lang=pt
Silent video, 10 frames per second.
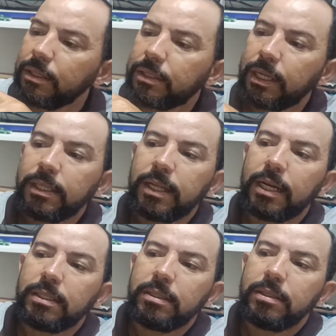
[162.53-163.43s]
está a
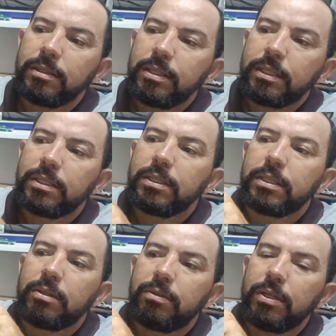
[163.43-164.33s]
data e aqui
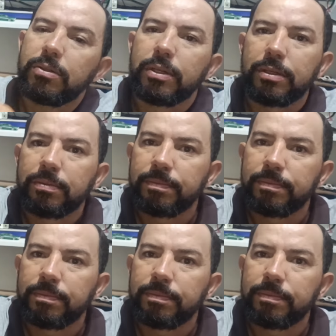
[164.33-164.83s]
está o valor.